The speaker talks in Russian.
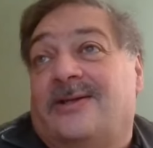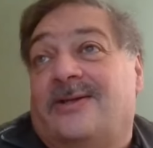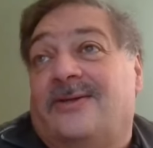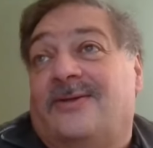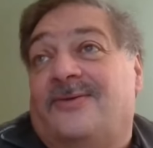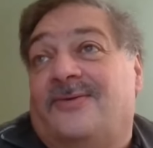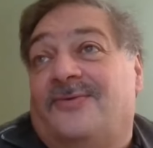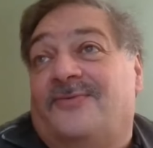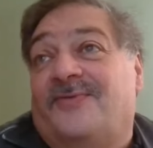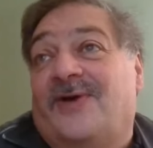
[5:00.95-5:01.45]

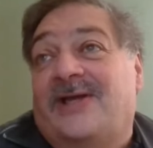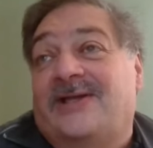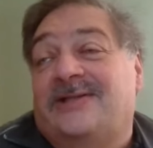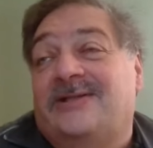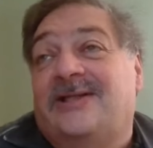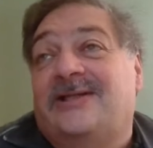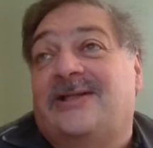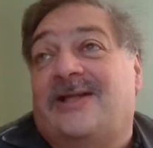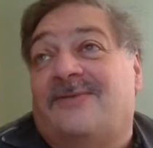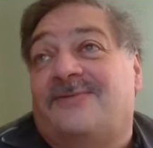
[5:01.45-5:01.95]
войны
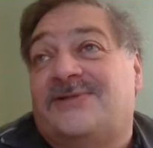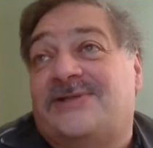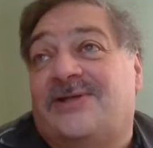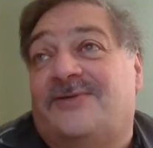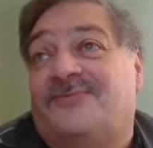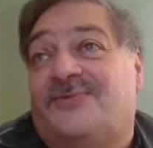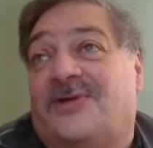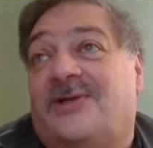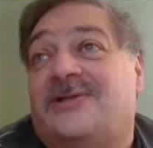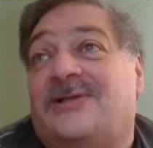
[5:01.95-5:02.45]
на, всех
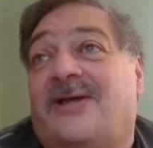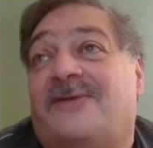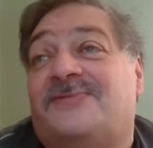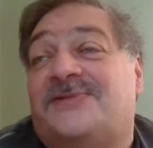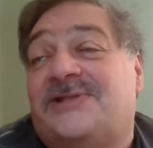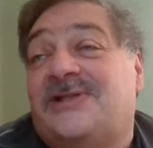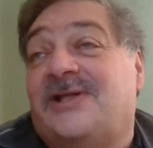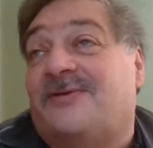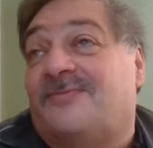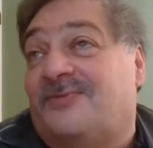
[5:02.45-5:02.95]
на
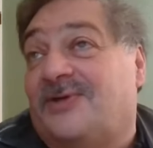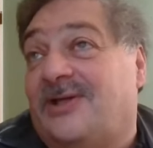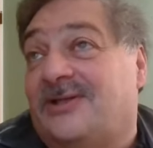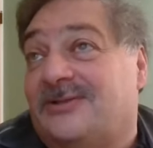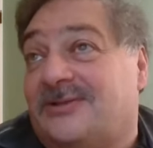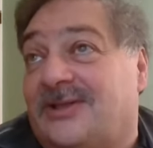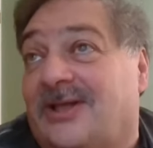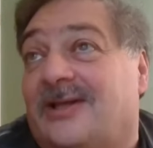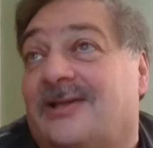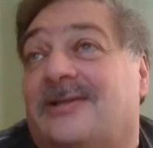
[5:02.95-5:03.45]
всех
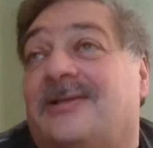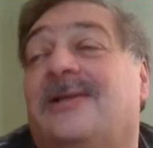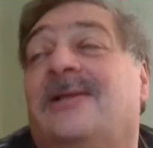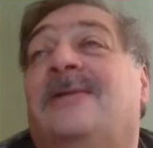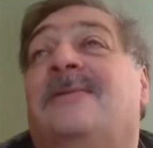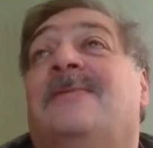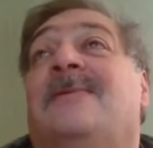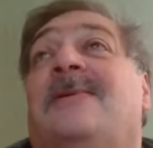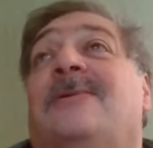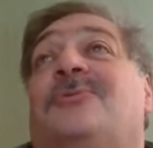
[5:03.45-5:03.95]
фронтах.
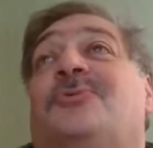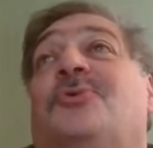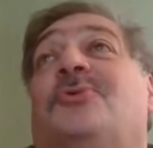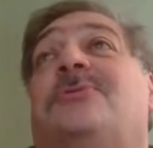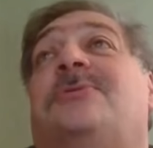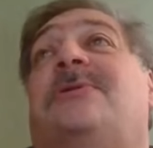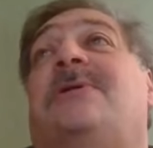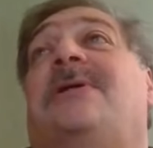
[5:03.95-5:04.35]
Тут и